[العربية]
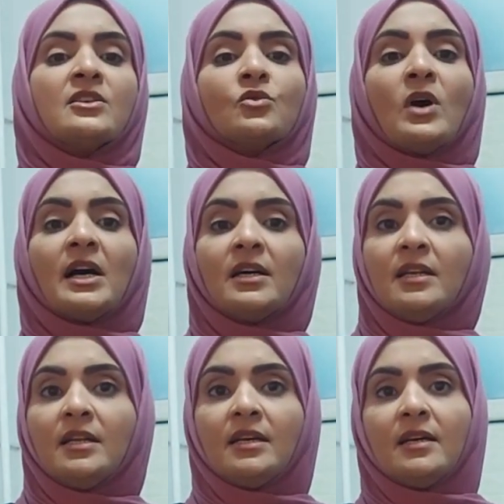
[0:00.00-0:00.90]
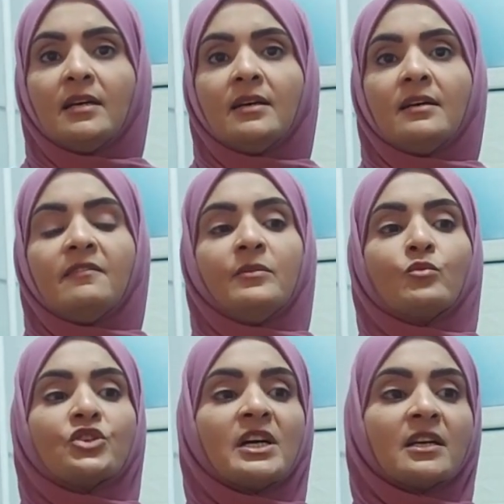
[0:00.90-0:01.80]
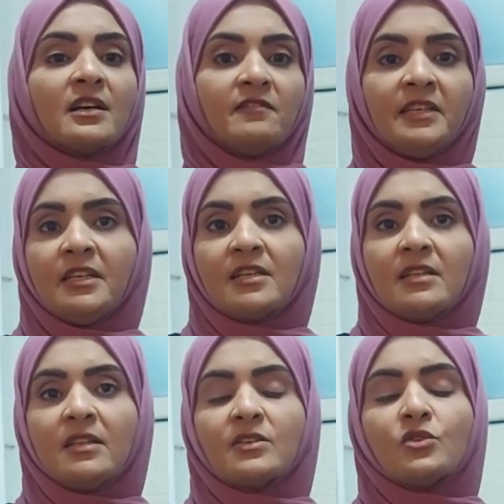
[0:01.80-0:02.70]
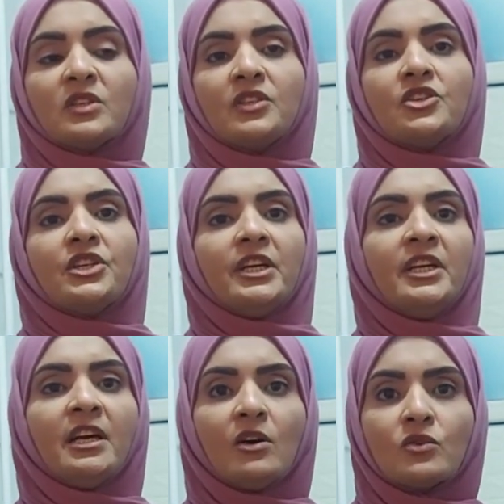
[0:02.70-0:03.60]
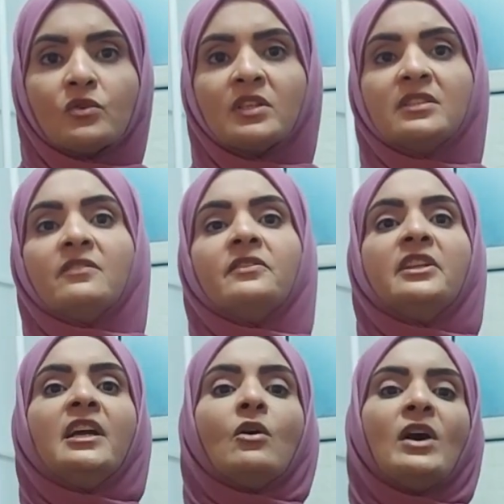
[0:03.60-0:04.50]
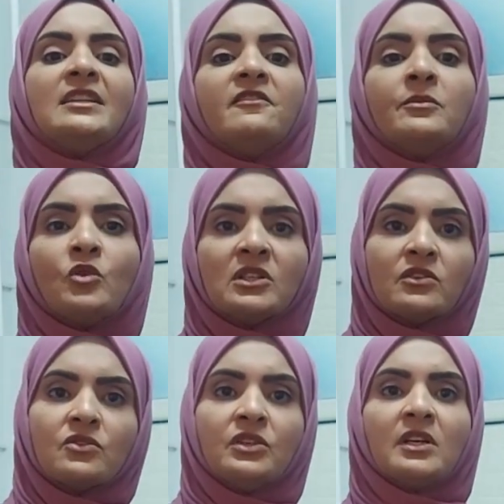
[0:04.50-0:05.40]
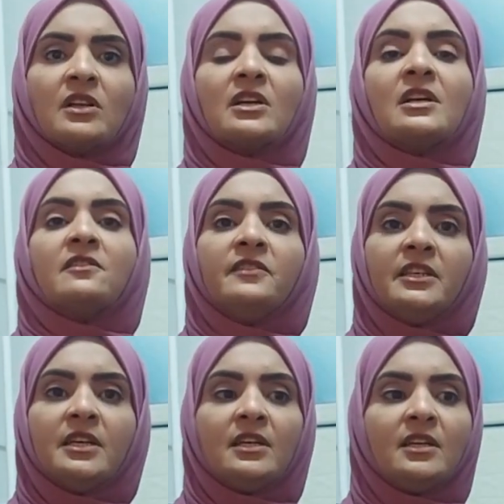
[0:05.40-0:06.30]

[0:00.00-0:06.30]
سواء آه، في المشاركه في السلطه التشريعيه او السلطه التنفيذيه او حتى في مواطن صنع القرار في